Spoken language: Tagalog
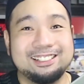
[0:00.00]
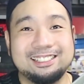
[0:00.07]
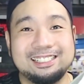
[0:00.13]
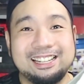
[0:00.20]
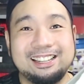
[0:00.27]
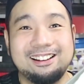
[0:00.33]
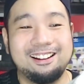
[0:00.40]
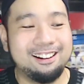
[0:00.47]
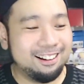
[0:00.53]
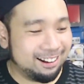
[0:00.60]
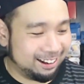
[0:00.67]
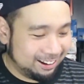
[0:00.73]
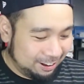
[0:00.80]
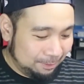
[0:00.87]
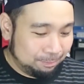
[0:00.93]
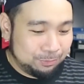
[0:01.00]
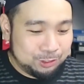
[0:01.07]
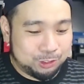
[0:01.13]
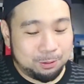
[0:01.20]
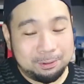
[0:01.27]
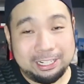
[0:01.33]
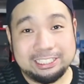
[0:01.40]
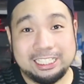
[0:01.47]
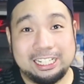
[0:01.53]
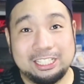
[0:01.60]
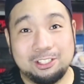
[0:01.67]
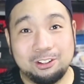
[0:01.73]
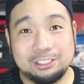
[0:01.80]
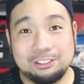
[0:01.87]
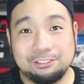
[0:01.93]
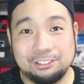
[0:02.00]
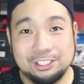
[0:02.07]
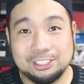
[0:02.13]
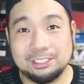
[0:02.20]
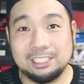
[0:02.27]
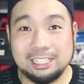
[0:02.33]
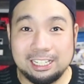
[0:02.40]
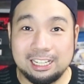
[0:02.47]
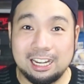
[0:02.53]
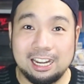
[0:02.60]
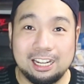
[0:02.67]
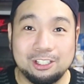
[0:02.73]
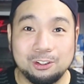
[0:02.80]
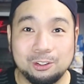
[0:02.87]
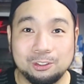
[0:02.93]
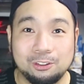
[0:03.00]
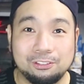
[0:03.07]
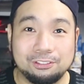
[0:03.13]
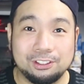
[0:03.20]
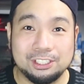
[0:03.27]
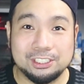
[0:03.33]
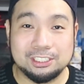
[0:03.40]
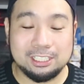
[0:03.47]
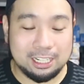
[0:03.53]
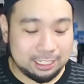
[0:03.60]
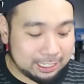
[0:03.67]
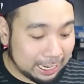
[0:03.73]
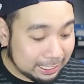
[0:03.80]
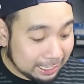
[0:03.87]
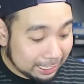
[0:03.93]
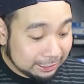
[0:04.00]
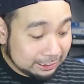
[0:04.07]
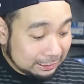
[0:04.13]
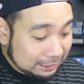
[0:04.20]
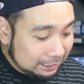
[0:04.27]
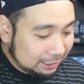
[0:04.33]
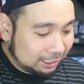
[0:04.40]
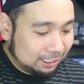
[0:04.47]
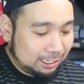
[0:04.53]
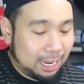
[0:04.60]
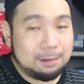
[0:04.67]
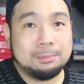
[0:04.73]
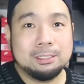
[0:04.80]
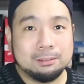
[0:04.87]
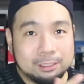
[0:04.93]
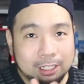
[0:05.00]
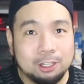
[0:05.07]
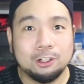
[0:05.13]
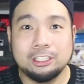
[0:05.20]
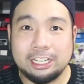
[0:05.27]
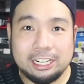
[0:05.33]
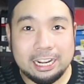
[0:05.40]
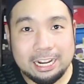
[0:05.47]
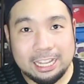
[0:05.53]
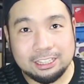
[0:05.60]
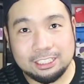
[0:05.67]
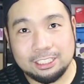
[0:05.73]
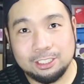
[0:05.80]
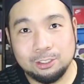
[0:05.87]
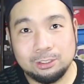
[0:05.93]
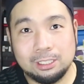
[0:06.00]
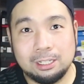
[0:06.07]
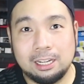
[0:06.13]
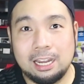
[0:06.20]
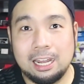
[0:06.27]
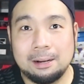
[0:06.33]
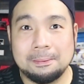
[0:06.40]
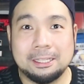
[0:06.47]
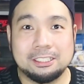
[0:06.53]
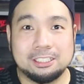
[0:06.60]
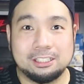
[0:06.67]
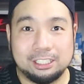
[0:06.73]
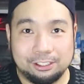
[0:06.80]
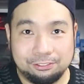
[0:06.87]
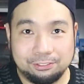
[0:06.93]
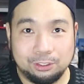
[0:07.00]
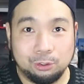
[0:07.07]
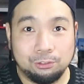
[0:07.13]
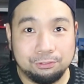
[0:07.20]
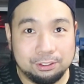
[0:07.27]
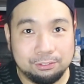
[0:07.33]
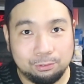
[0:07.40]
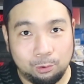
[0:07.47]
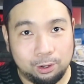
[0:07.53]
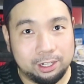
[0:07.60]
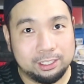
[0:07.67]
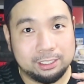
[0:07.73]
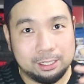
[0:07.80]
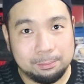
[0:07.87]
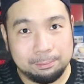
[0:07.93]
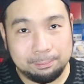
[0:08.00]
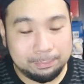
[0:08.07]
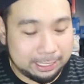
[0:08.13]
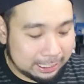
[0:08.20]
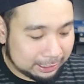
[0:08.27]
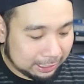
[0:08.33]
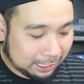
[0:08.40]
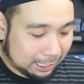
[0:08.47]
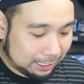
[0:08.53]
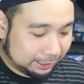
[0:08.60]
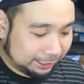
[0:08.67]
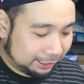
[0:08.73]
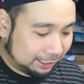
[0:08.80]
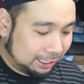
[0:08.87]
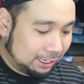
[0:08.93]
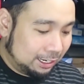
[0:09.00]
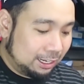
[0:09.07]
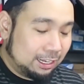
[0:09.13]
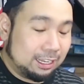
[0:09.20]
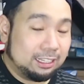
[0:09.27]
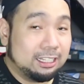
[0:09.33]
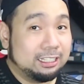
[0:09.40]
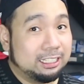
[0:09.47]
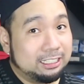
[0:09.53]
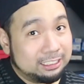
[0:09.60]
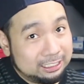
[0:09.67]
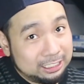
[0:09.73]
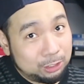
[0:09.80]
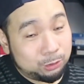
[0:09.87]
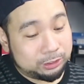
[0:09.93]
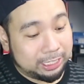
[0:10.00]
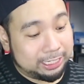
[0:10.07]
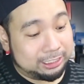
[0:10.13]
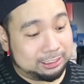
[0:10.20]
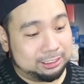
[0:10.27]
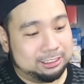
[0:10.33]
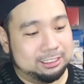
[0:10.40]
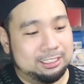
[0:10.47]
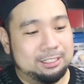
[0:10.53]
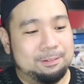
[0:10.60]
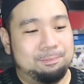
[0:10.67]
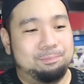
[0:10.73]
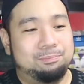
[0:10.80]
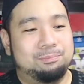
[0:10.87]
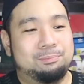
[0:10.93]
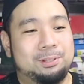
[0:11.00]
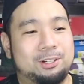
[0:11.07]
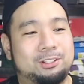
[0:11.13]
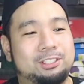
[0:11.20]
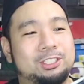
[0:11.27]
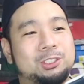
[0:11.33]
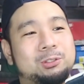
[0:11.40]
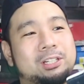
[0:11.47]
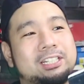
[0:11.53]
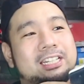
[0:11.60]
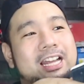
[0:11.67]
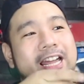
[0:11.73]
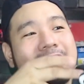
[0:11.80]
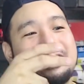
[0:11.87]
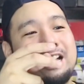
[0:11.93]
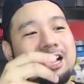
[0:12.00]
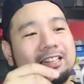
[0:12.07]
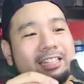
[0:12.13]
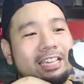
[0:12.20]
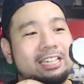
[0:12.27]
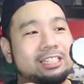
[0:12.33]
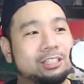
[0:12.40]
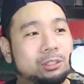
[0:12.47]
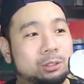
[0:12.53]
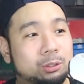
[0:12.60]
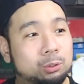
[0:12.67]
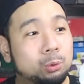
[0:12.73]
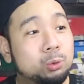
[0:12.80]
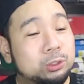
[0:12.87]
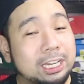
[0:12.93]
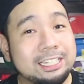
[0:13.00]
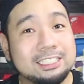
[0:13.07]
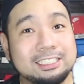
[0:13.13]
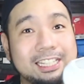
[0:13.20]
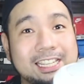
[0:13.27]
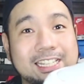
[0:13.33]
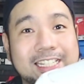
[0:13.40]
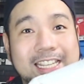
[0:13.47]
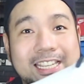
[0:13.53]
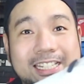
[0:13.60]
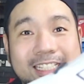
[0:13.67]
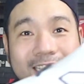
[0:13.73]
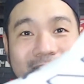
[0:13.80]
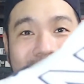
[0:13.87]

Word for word: here they are. Sobrang excited ko kasi first, uh, ano ko to, first uh, 990. I mean, nagkaroon tayo 990, yung nahanap natin sa thrift, yung V4 na binenta na natin. Na hindi ko size. Pero this one, I got a true size 10 and